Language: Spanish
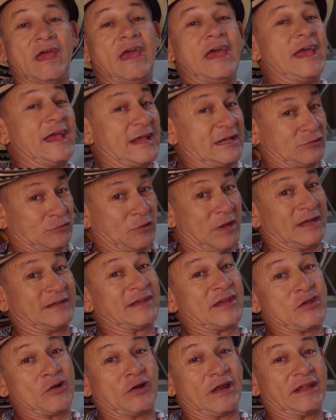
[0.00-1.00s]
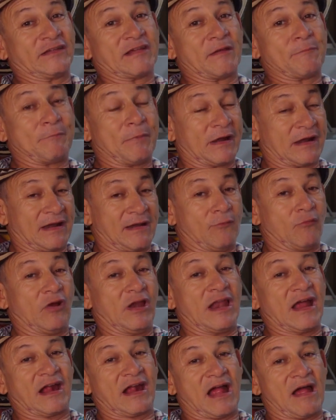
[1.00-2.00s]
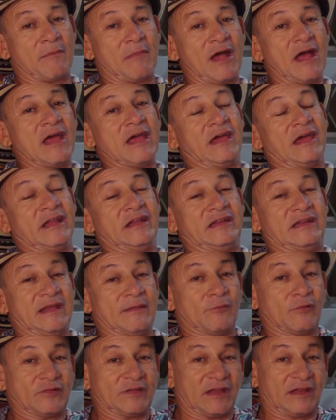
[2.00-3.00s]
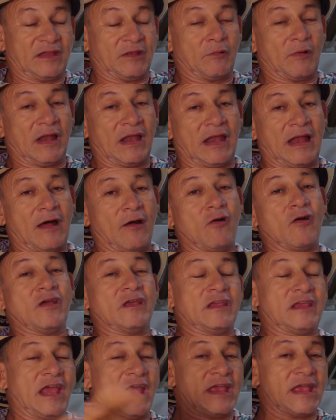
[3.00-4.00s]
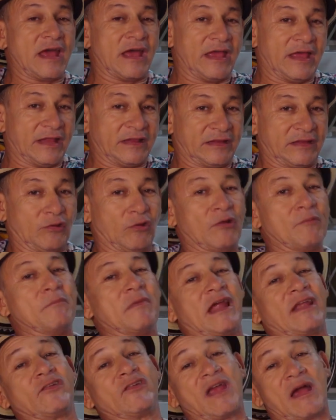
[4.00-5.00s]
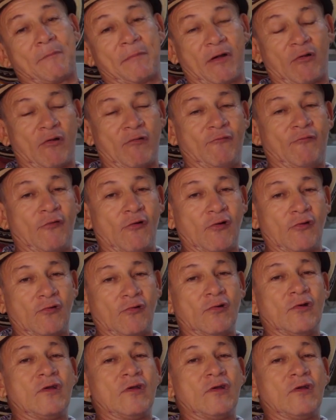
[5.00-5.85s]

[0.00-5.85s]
en eso la señora se esparramó en la cama, el tipo se tiró al lado y ella estiró el brazo y apagó el foco.